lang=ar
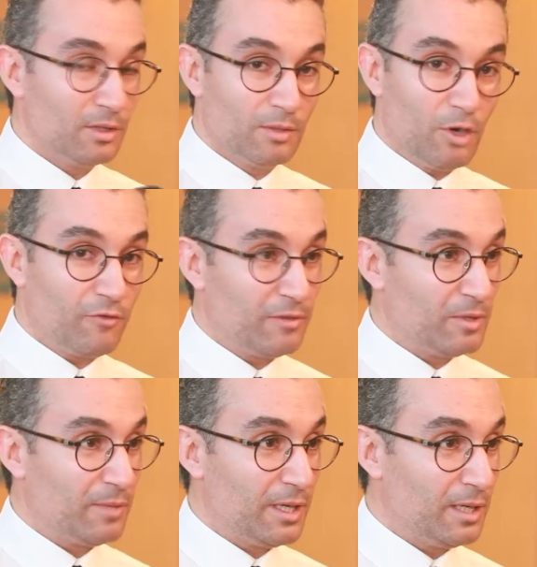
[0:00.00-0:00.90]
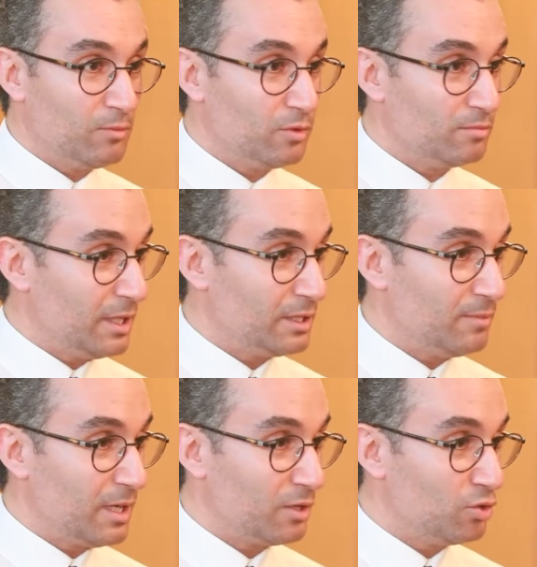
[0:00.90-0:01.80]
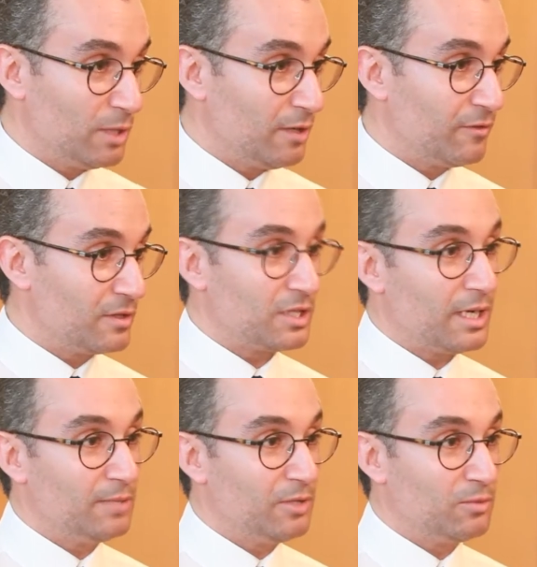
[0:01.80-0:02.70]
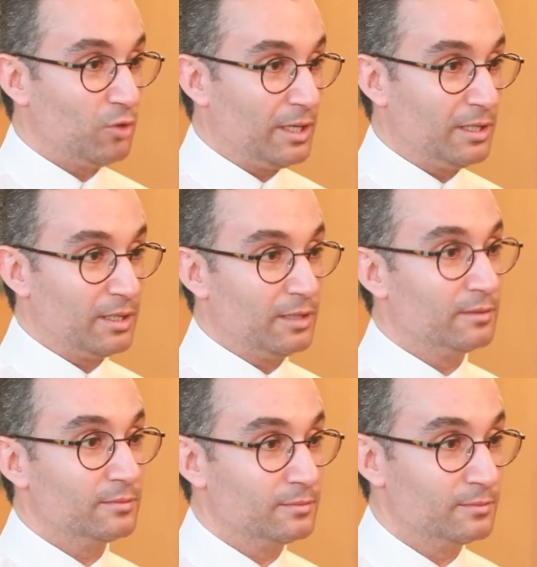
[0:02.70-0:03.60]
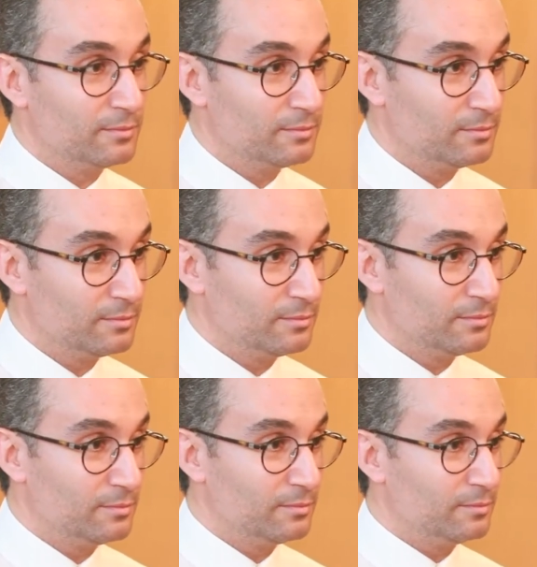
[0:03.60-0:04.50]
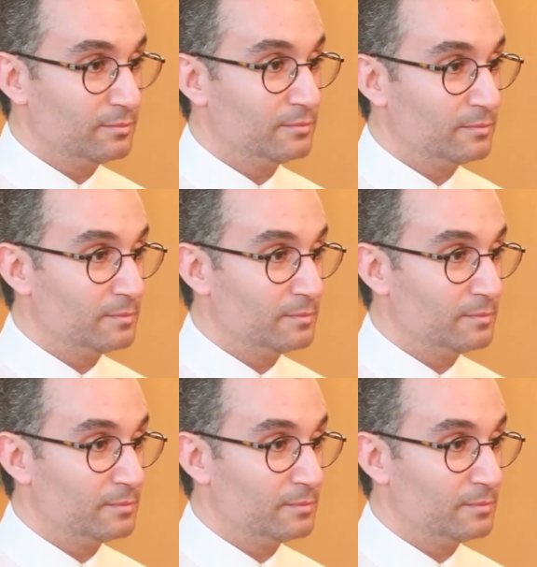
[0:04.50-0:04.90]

معفى من مهامه باعتبار انه ما نفذش تعليمات معينه آه،